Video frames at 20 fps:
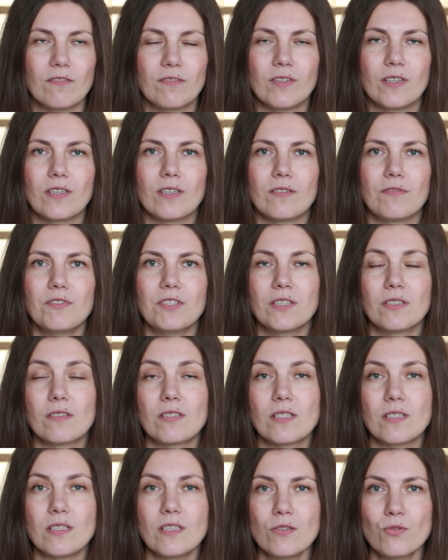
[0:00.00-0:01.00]
Э, вид
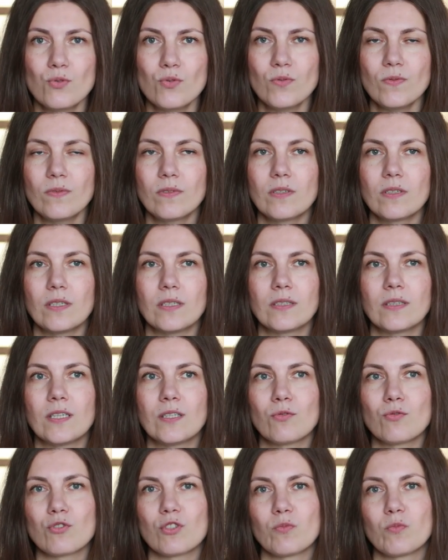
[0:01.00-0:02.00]
снизу,
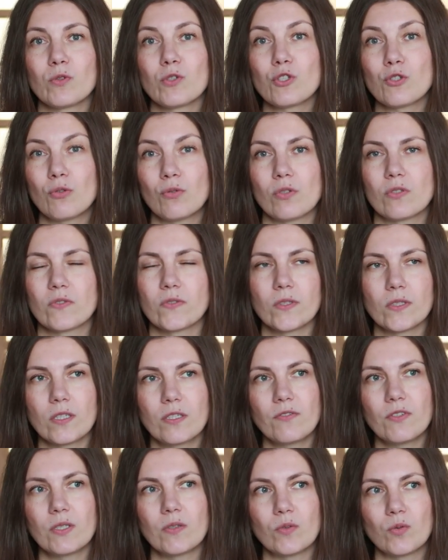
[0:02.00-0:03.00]
когда нужно было что-то
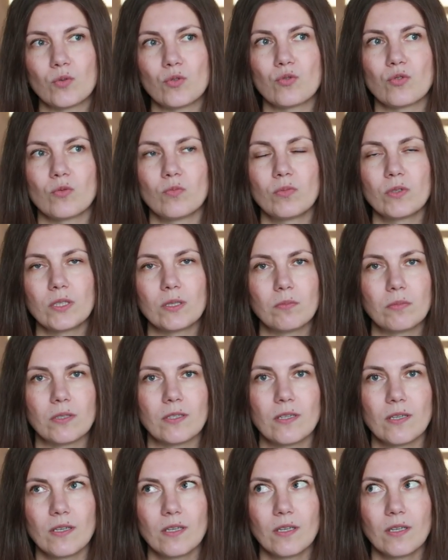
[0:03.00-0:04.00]
сфотографировать, то, что было
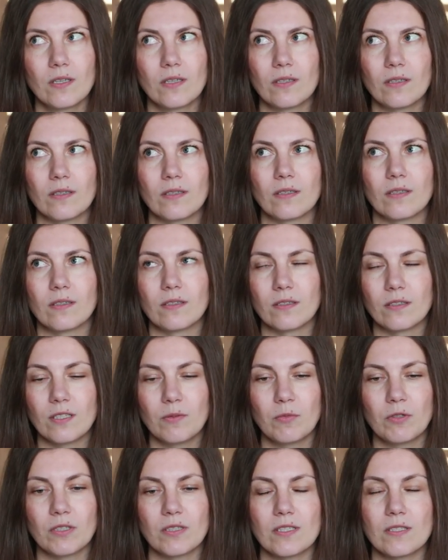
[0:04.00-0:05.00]
бы а,
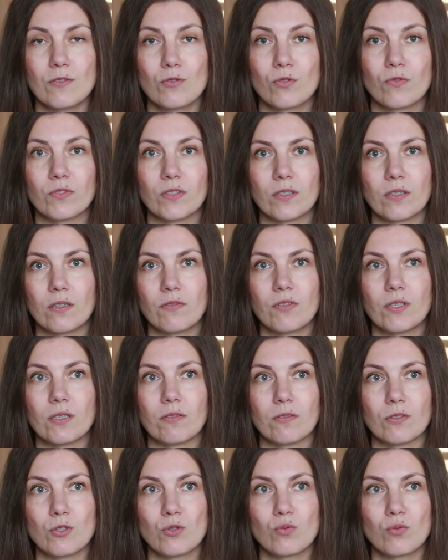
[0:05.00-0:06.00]
именно снизу
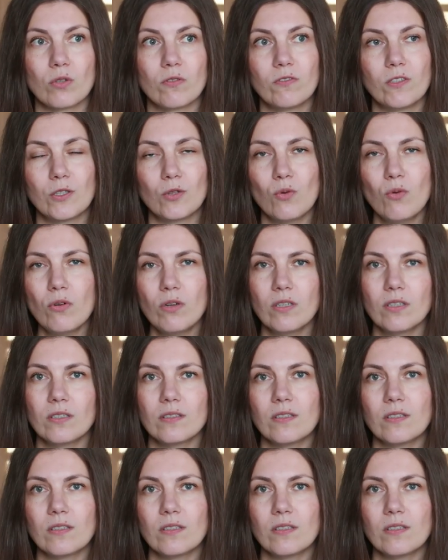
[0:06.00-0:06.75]
фотографировалось с уровня ног.